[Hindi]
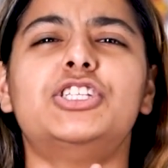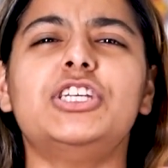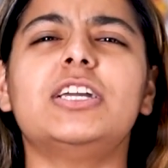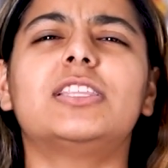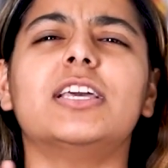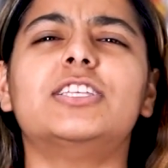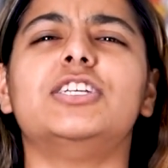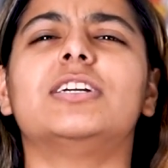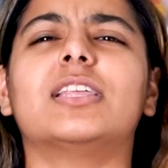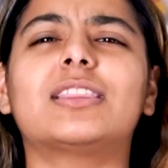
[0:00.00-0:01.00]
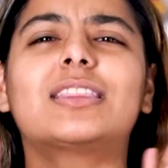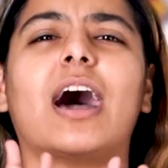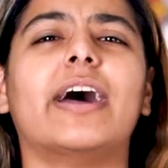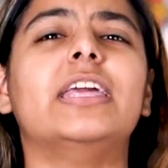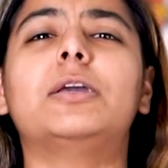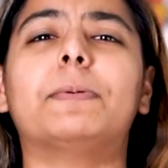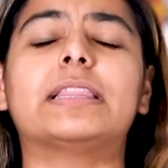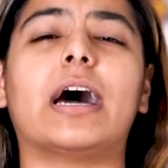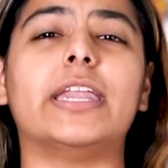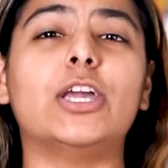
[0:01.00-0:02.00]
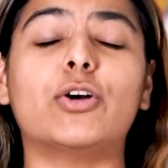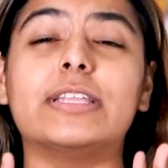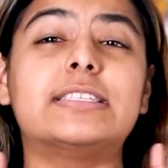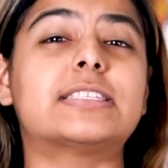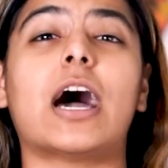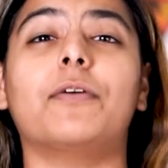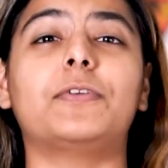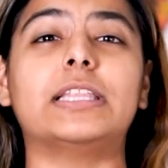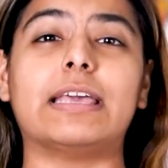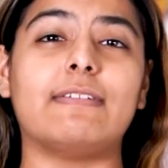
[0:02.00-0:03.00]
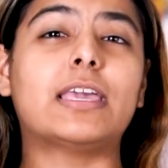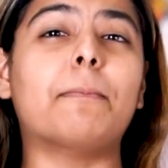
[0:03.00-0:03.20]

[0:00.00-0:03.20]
चीखते चीखते तारीख पे तारीख और इंसाफ की देवी